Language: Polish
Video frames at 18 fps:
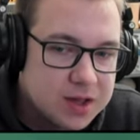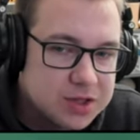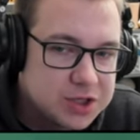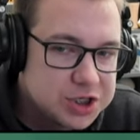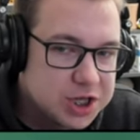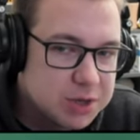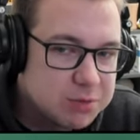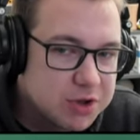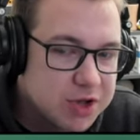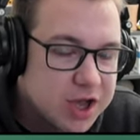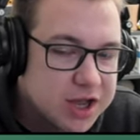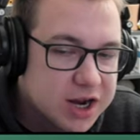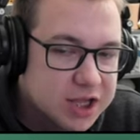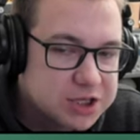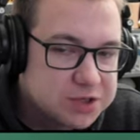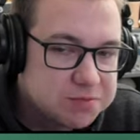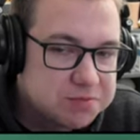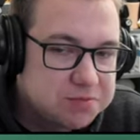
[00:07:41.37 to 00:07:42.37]
Czy ja mogę
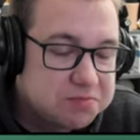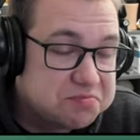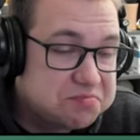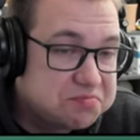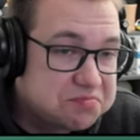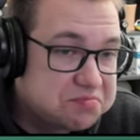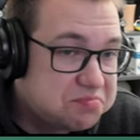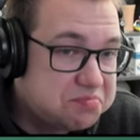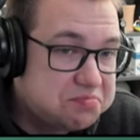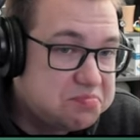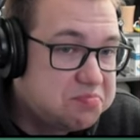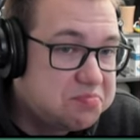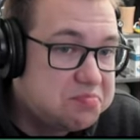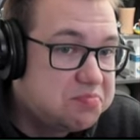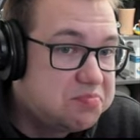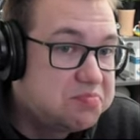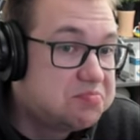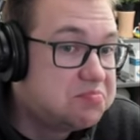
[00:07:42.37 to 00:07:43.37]
grać
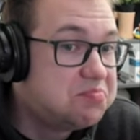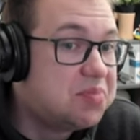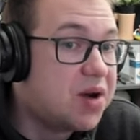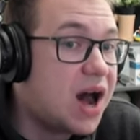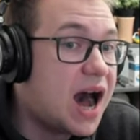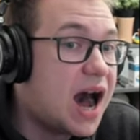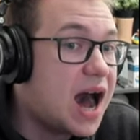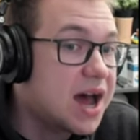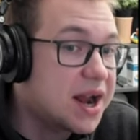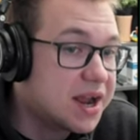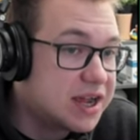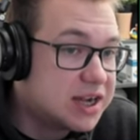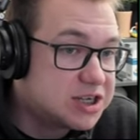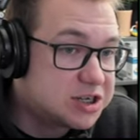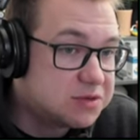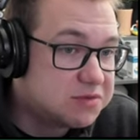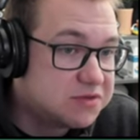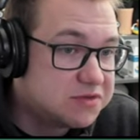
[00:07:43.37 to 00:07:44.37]
parę,
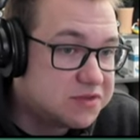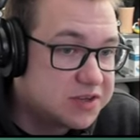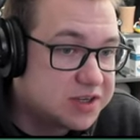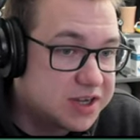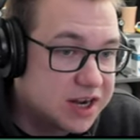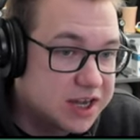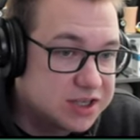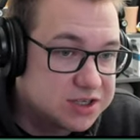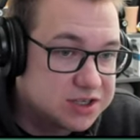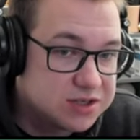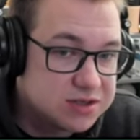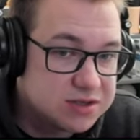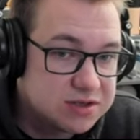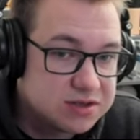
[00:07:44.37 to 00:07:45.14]
żeby wygrać?